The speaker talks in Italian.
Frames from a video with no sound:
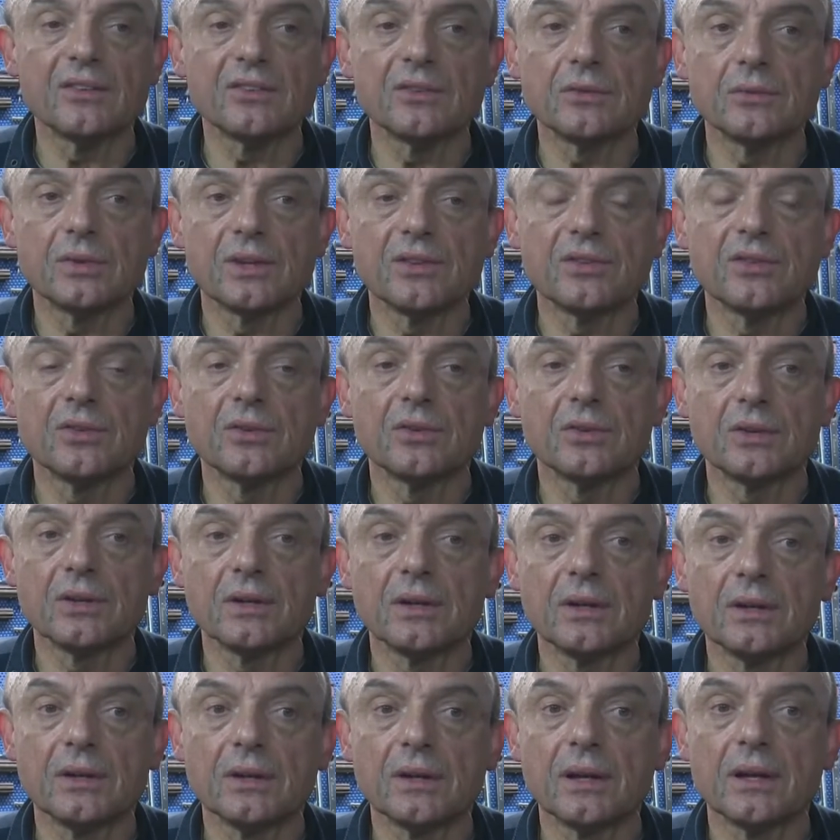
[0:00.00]
le
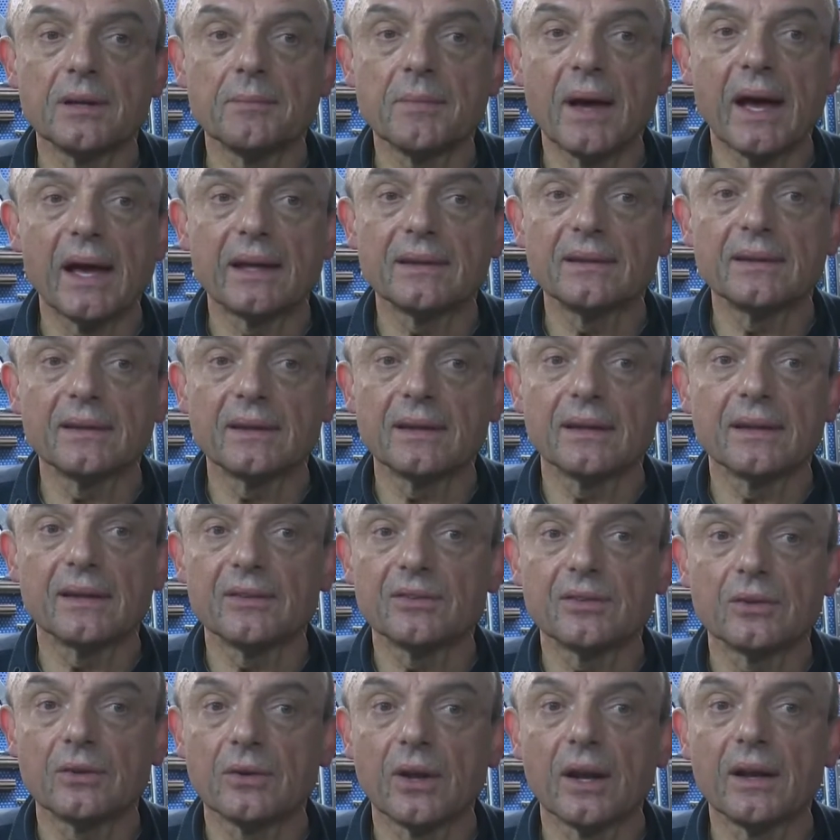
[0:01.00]
situazioni
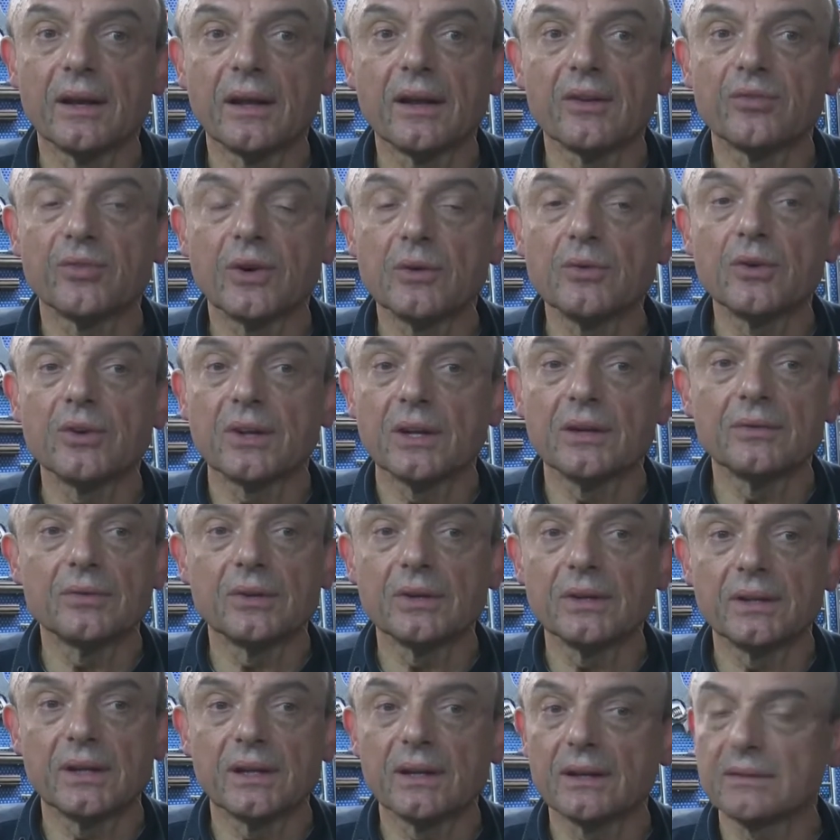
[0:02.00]
climatiche sono a lei
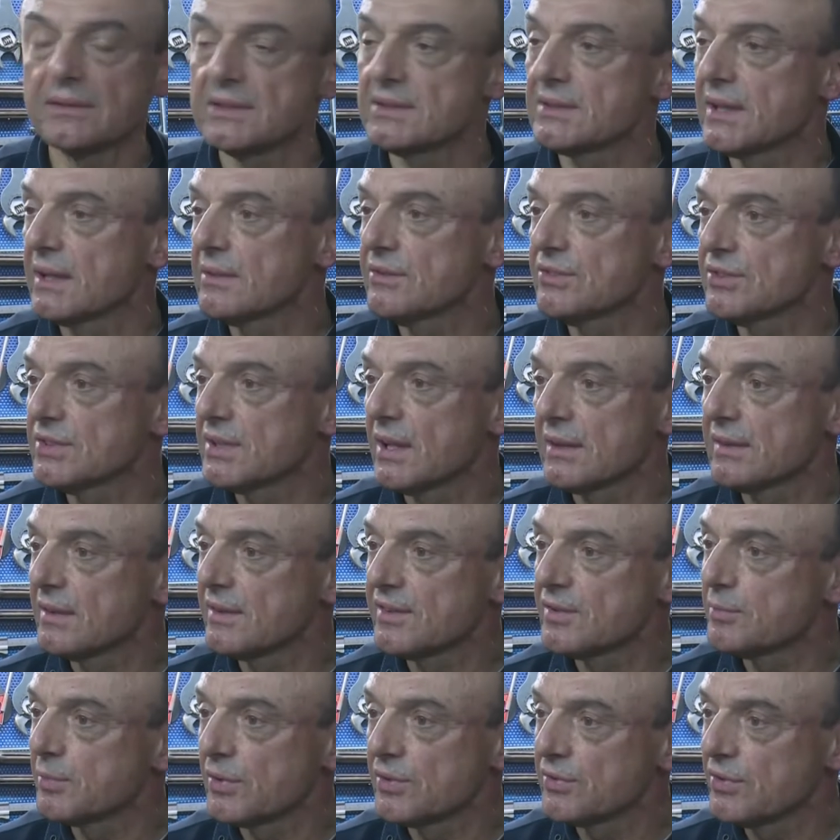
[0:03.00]
favorevoli e quest'anno c'è stata
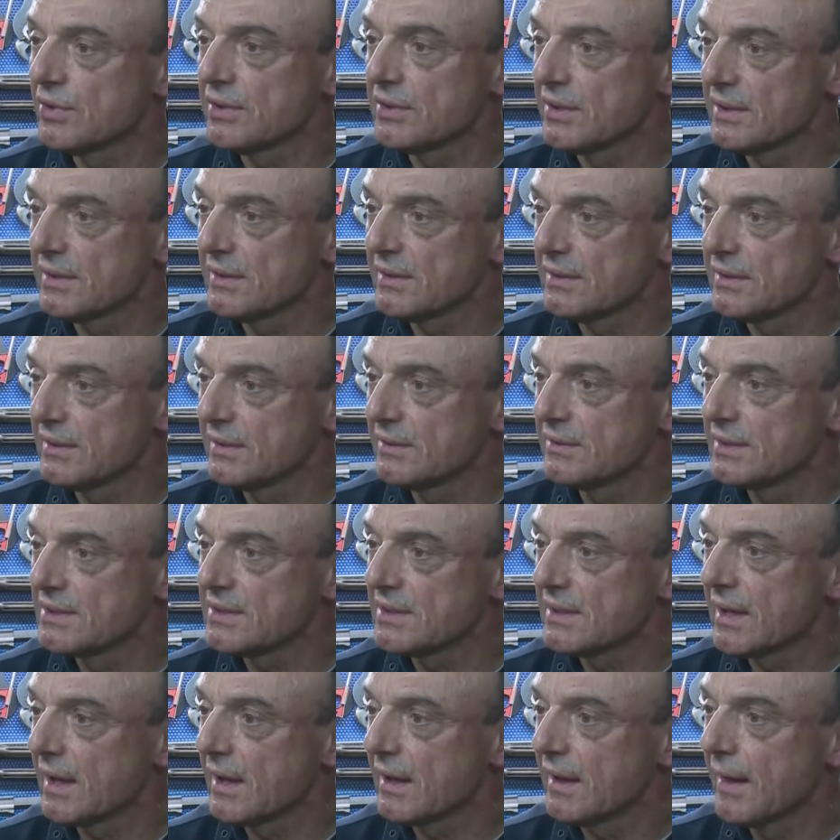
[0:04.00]
l'esplosione di,
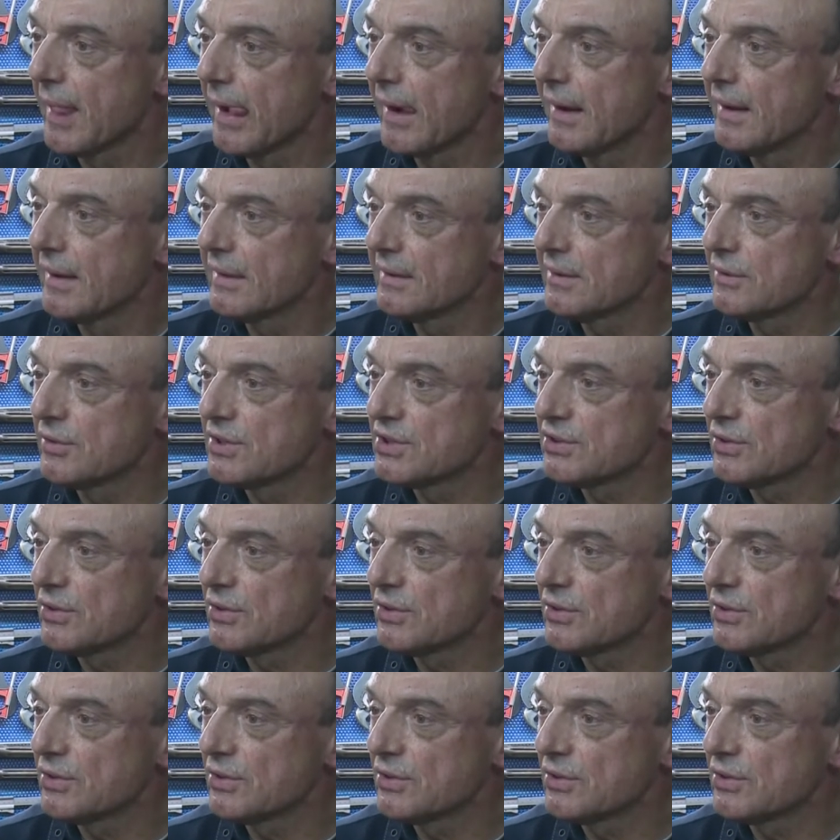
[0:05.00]
di